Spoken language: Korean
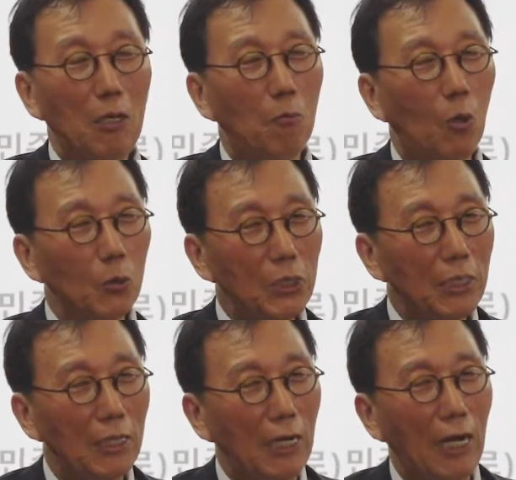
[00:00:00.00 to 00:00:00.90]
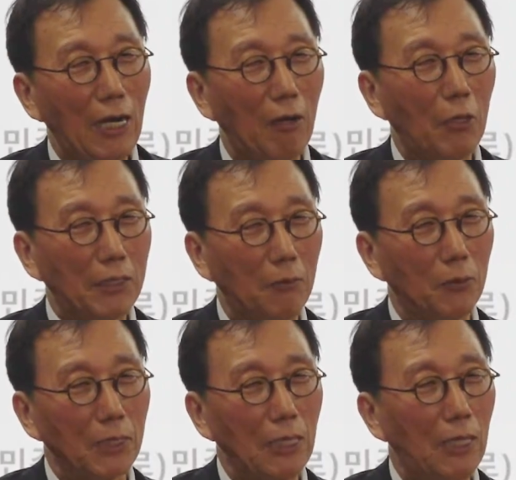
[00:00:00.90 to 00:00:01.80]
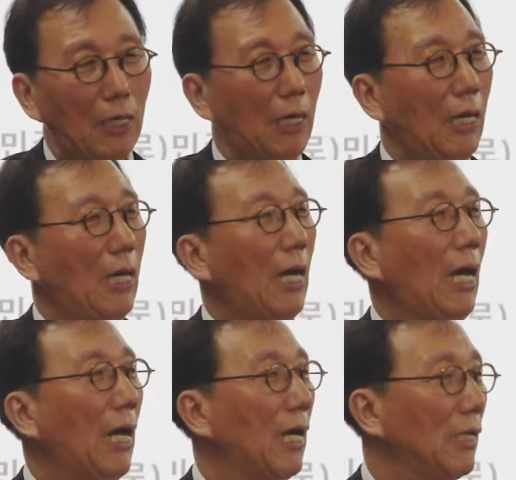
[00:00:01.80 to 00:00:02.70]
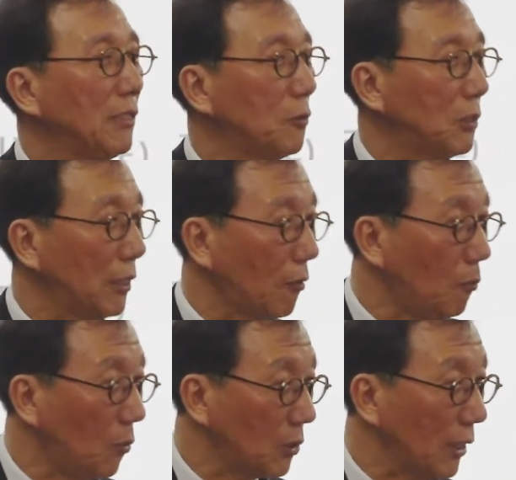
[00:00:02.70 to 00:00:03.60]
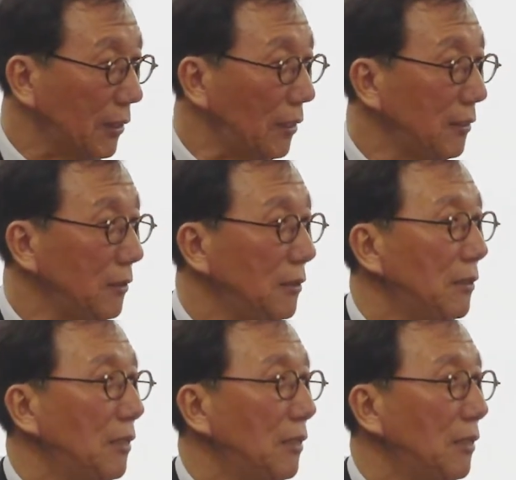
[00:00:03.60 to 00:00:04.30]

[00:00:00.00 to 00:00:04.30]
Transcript: 모든 걸 하려고 하다 보니까 한 가지도 제대로 못하는